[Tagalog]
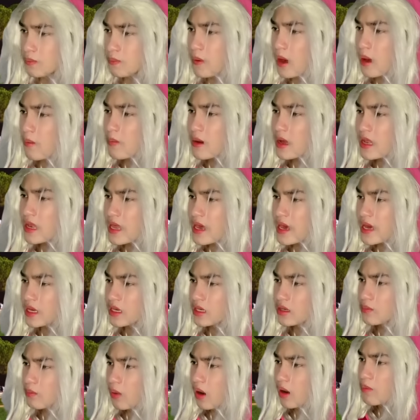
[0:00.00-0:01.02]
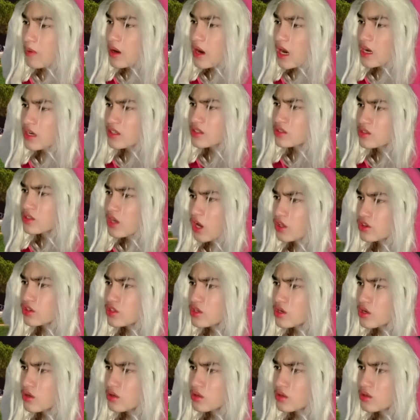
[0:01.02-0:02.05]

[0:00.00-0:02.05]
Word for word: Babalik. Baka magalit si daddy eh.